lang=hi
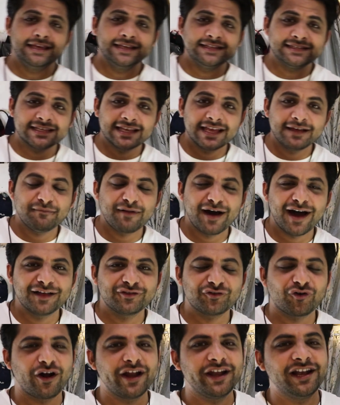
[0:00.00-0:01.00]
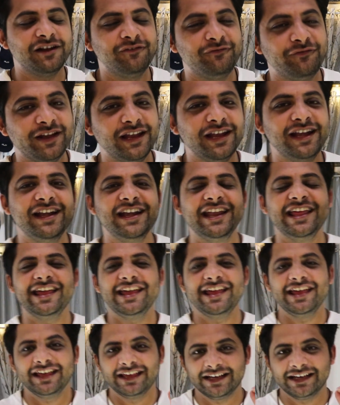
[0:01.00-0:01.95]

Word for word: इसके बाद रॉयल एनफील्ड ने